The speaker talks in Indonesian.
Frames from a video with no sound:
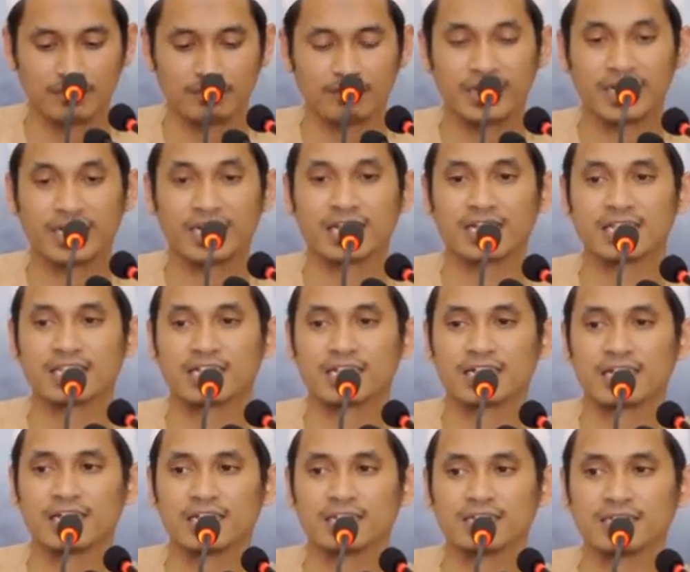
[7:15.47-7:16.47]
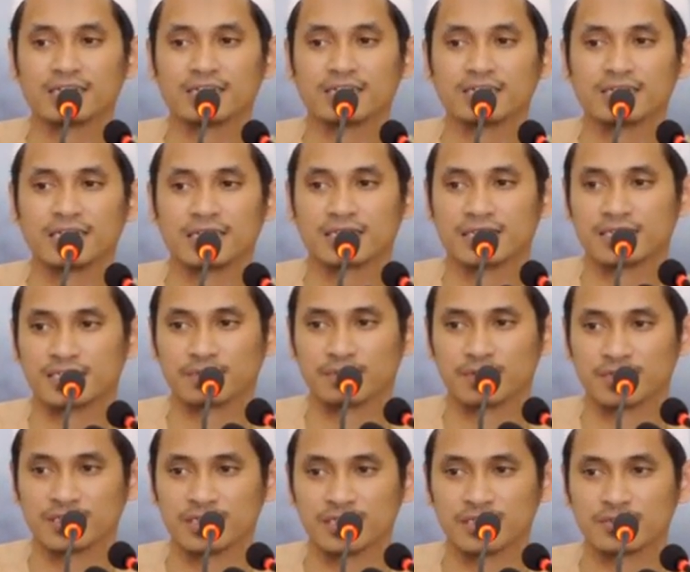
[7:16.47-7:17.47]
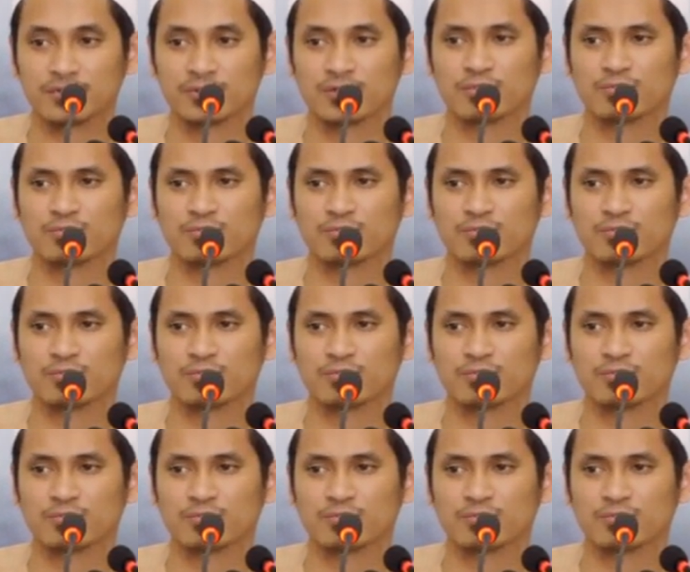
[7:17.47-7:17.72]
Mereka katakan, ya seperti itu.